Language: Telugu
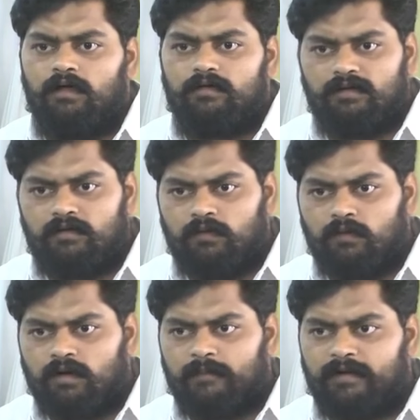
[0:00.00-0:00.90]
నేను
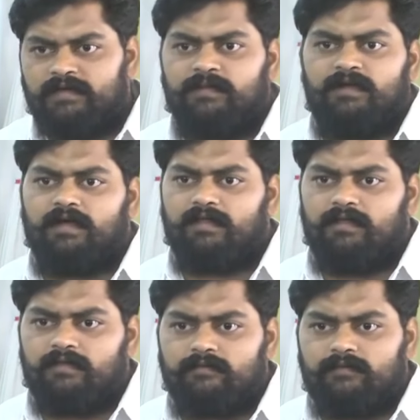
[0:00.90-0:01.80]
ఒక పనిష్మెంట్
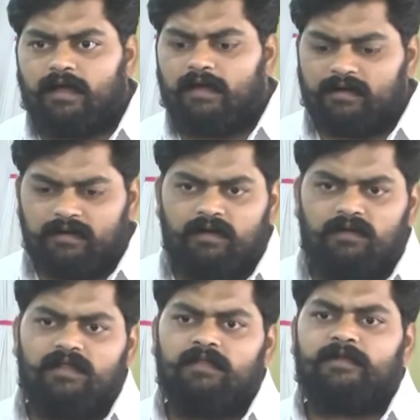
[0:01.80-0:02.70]
గది ఆల్రెడీ నేను
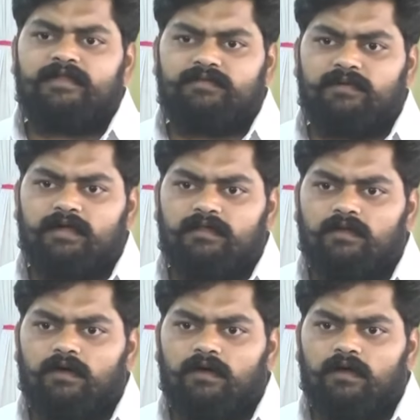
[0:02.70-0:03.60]
ఉండేదే పనిష్మెంట్ గదిలో